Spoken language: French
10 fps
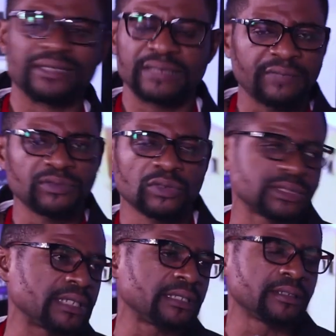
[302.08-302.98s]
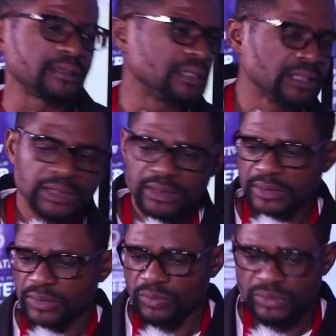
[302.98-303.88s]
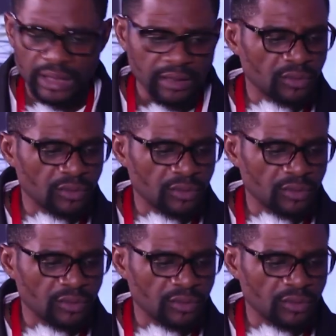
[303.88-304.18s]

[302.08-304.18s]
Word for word: la télévision, c'est, c'est,